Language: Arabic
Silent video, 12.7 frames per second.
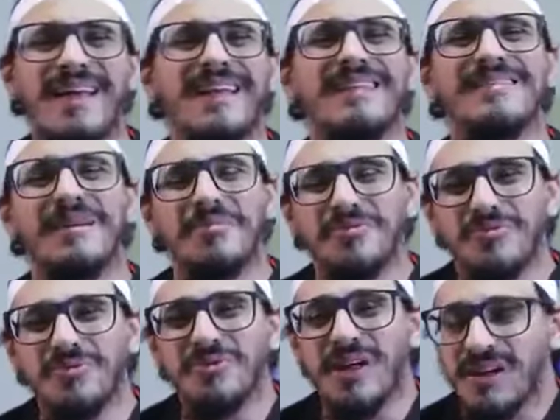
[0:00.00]
ايه اللي انت
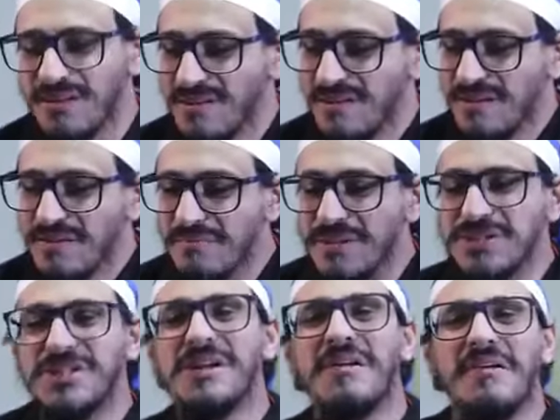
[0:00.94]
بتقوله ده ما
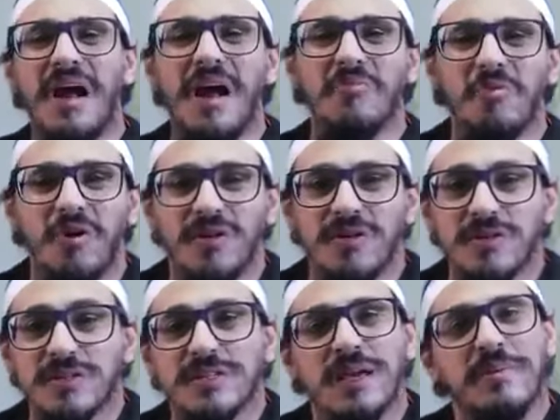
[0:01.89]
تشيل الرحم
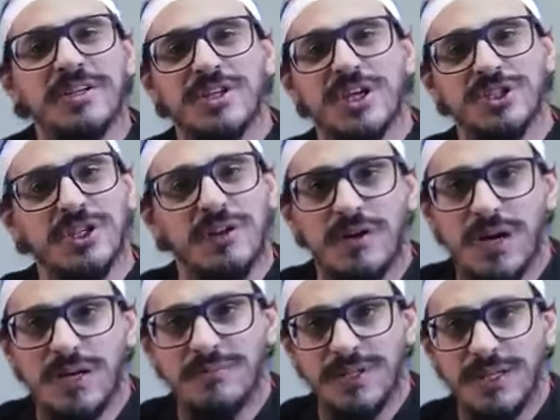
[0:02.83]
وخلاص يا باشا اشيل
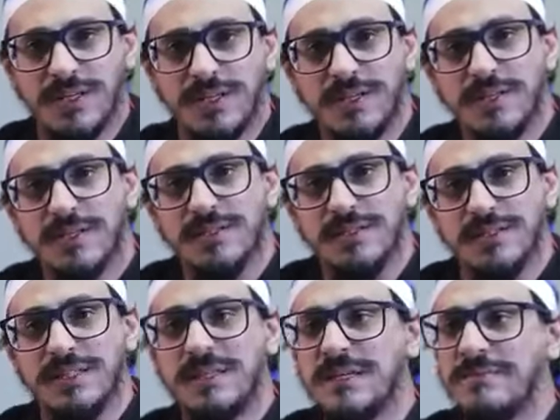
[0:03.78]
الرحم ايه
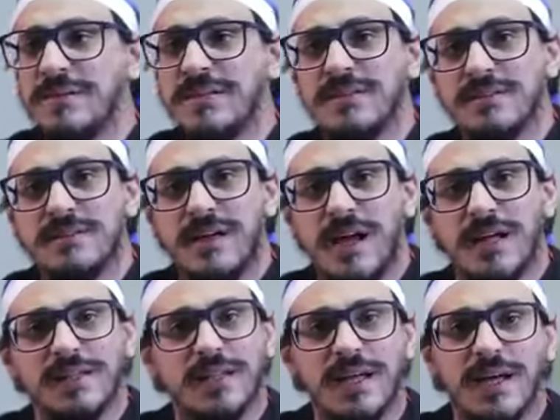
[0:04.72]
دي بنت
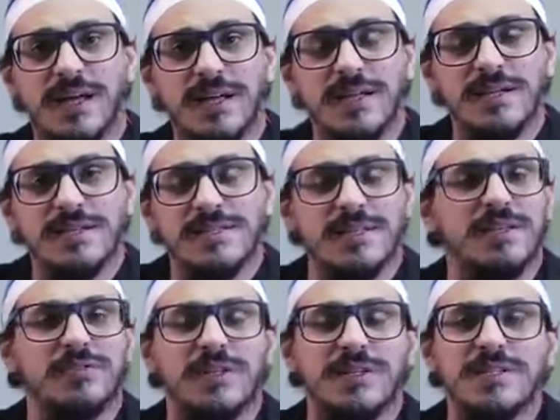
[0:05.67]
عندها
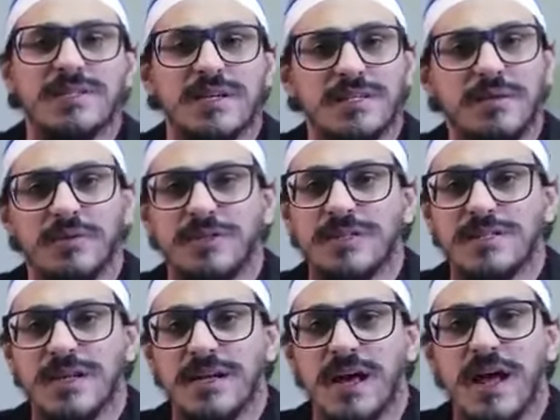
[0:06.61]
36 سنه 37
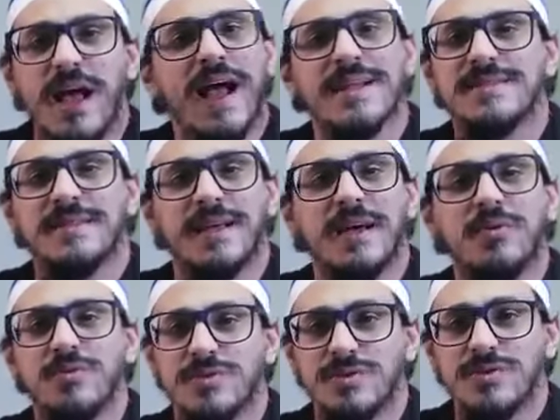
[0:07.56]
سنه عايزه
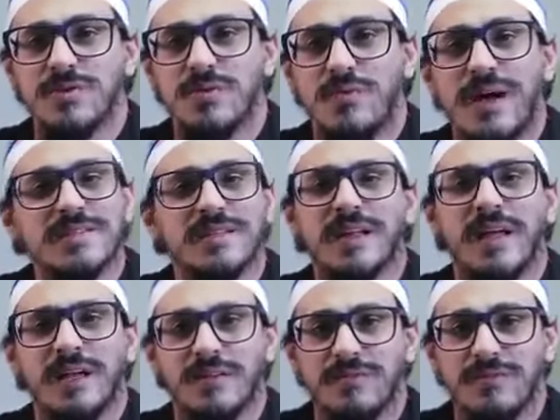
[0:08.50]
تتجوز وعايزه
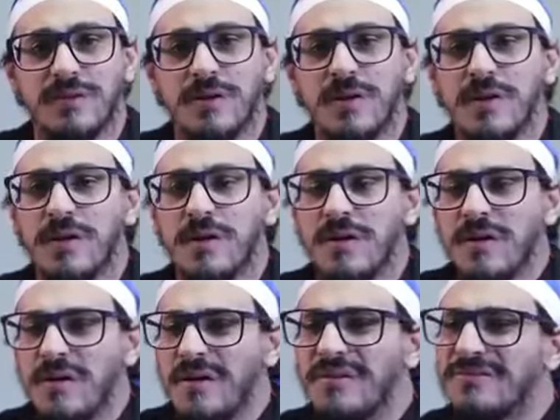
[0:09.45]
تخلف
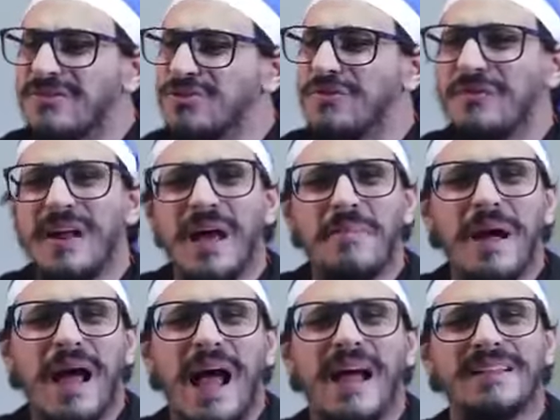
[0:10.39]
تشوف لها
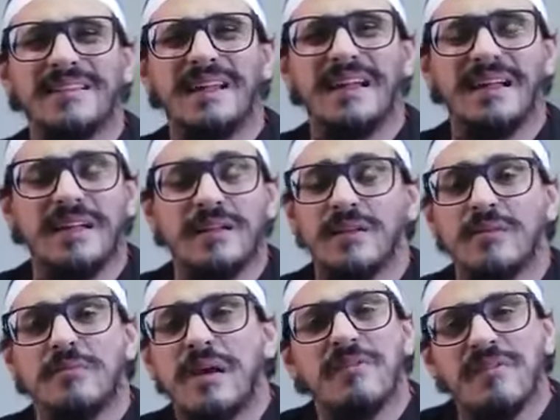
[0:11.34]
بقى حد
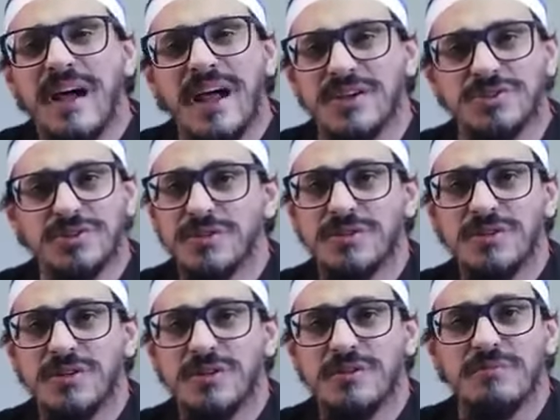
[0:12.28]
ما ينفعش
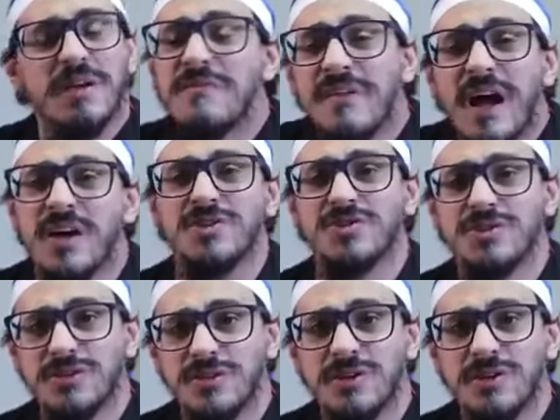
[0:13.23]
ما ينفعش